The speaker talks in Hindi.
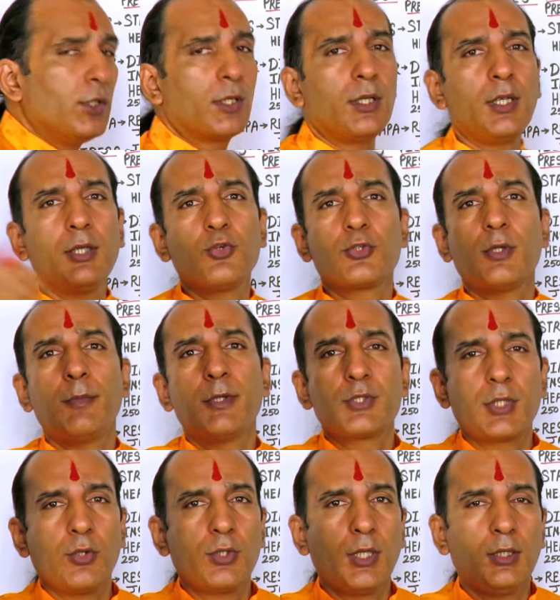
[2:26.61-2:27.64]
में दिखने की जो
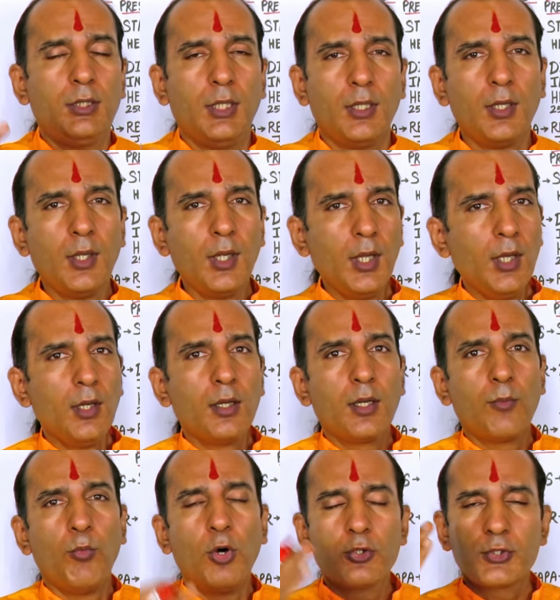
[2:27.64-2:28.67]
समस्या हो जाती है
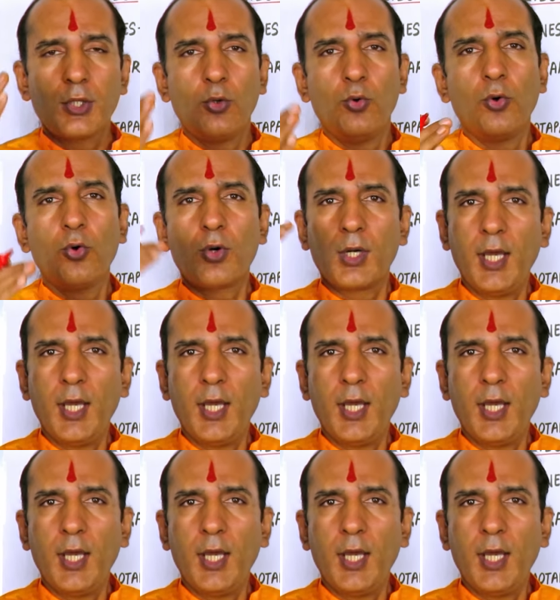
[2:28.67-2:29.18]
बहुत से लोगों को